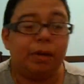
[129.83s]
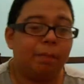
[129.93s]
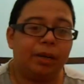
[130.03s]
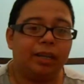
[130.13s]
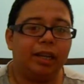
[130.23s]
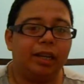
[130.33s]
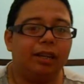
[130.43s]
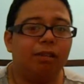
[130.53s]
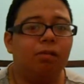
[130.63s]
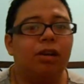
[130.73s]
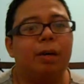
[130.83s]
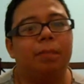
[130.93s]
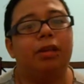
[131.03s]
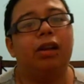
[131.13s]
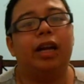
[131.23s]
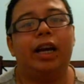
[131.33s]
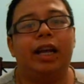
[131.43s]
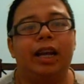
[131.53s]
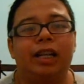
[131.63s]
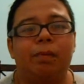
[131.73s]
Pero a partir del segundo capítulo en
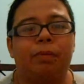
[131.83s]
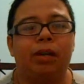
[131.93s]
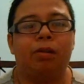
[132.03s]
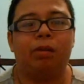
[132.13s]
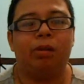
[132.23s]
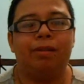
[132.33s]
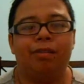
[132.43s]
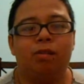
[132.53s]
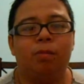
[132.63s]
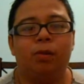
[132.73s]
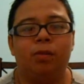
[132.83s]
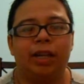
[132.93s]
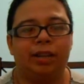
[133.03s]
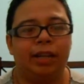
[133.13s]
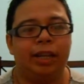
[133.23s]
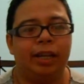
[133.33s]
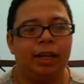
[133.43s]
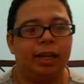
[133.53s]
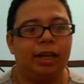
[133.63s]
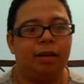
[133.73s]
adelante, bueno, todo es como una serie
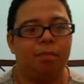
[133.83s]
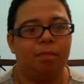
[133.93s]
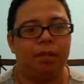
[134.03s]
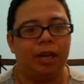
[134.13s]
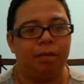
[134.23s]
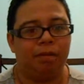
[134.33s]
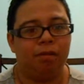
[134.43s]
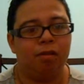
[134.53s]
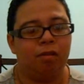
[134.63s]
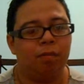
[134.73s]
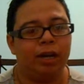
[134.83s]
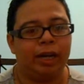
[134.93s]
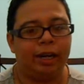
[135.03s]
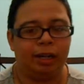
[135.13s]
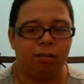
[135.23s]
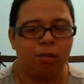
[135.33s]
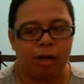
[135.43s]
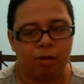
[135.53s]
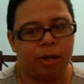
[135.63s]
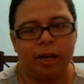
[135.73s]
de televisión, como una
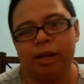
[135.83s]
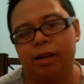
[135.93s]
caricatura, ¿ok?